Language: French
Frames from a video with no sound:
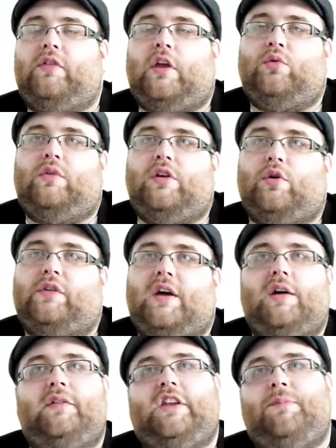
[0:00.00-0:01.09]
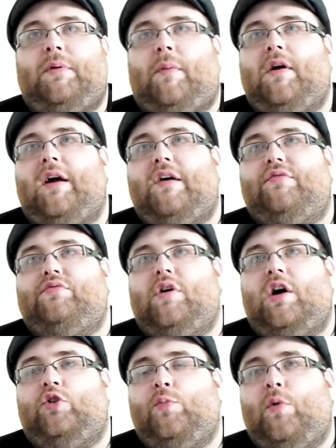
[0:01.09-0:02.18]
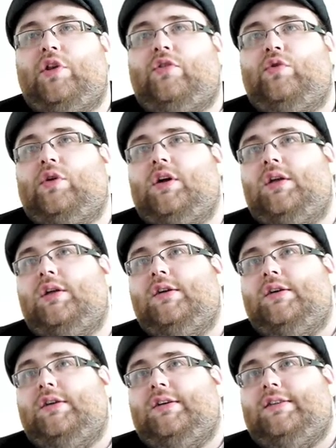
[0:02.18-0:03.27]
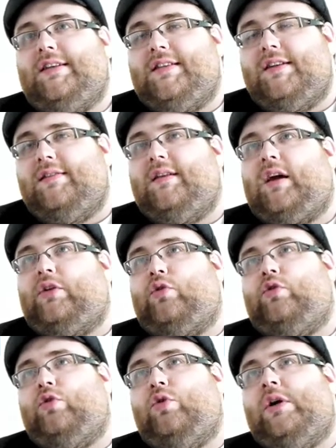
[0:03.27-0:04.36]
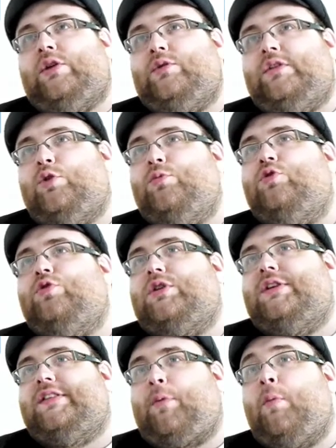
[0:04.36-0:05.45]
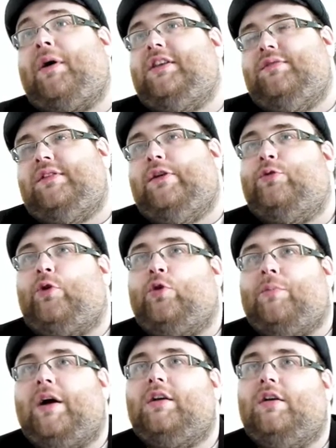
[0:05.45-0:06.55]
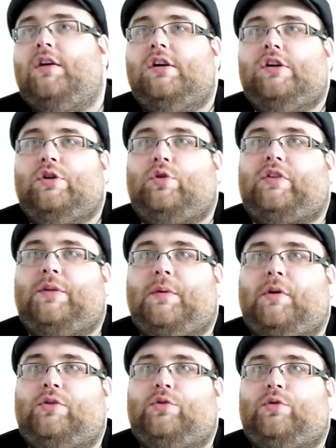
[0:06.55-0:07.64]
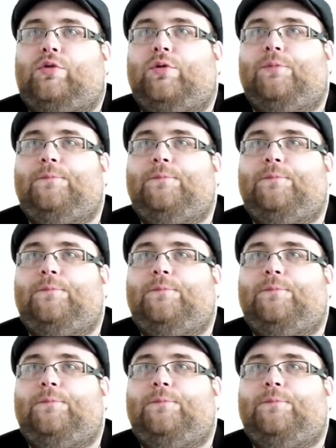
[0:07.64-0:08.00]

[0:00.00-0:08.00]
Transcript: c'est un outil en SaaS qui permet à la fois de monitorer, d'analyser les réseaux sociaux et aussi de mesurer sa propre activité en tant que marque sur ces mêmes réseaux sociaux.